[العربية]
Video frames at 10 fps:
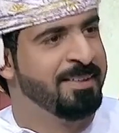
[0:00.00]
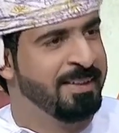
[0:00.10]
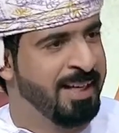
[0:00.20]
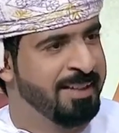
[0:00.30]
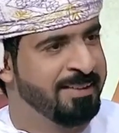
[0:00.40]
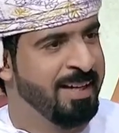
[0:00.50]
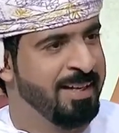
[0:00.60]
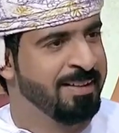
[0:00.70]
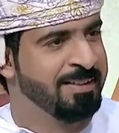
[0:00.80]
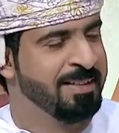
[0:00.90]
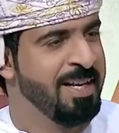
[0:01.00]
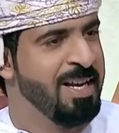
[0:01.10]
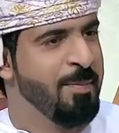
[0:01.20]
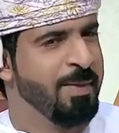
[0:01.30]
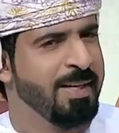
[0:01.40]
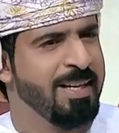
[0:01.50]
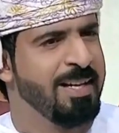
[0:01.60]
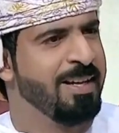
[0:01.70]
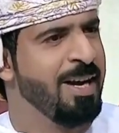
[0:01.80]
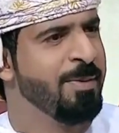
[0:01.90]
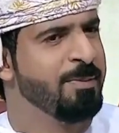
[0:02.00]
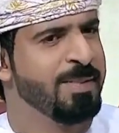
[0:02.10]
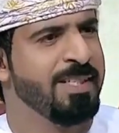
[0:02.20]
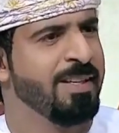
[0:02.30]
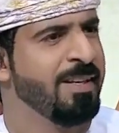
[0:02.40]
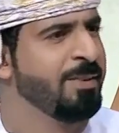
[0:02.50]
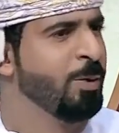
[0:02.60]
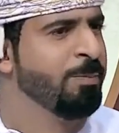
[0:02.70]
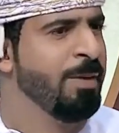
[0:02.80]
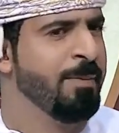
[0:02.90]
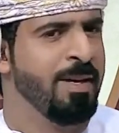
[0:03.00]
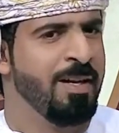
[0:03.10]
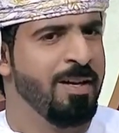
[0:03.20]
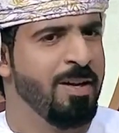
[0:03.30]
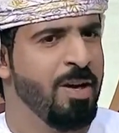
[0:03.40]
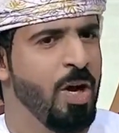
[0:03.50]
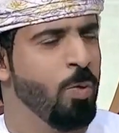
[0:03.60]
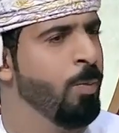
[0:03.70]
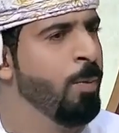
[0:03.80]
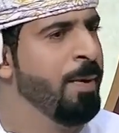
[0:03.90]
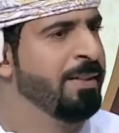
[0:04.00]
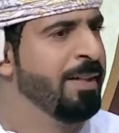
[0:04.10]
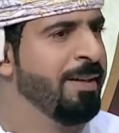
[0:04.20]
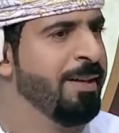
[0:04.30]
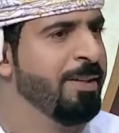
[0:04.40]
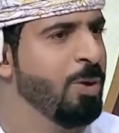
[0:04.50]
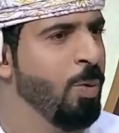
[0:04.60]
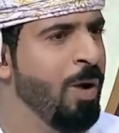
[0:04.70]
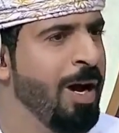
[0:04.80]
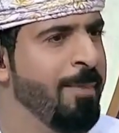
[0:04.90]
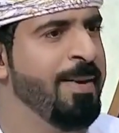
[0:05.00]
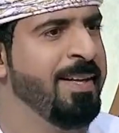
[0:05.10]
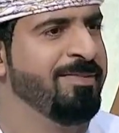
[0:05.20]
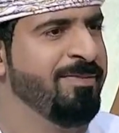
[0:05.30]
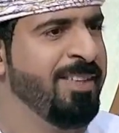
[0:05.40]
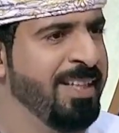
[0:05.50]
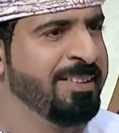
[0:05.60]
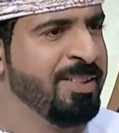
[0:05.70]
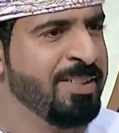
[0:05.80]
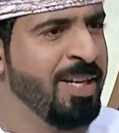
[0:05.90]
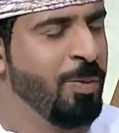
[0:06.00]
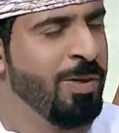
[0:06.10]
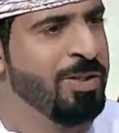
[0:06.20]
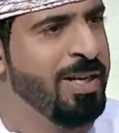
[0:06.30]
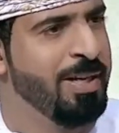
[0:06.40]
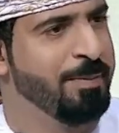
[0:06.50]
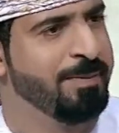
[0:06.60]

تتأتى أيضا من خلال إقامة مسيرات ربما ومبادرات وحملات في ذات الشأن والجانب